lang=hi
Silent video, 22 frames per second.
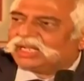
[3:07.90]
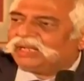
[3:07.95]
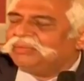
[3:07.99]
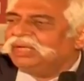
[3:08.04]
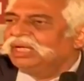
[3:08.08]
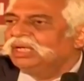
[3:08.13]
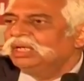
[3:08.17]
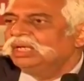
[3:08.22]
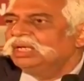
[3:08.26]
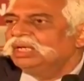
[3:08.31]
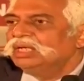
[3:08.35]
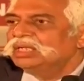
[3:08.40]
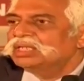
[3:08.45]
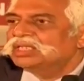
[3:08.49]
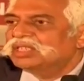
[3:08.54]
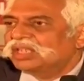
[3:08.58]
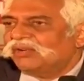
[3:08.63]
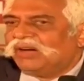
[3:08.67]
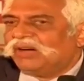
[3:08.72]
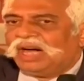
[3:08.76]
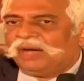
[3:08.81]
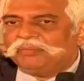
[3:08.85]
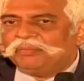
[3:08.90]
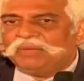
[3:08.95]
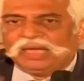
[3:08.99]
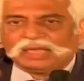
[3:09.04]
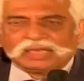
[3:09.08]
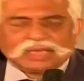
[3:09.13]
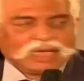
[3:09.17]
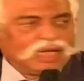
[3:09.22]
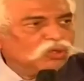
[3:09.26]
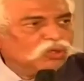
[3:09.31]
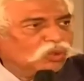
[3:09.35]
साहब जवाब में
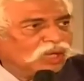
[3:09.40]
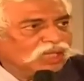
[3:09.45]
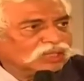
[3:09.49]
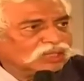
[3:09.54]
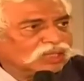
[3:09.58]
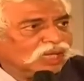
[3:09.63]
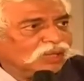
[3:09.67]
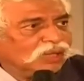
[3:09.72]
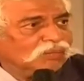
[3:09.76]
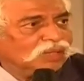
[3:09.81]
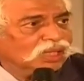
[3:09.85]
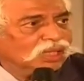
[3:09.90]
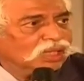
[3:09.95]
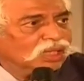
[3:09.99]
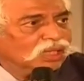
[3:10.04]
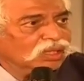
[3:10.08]
क्या हुआ साहब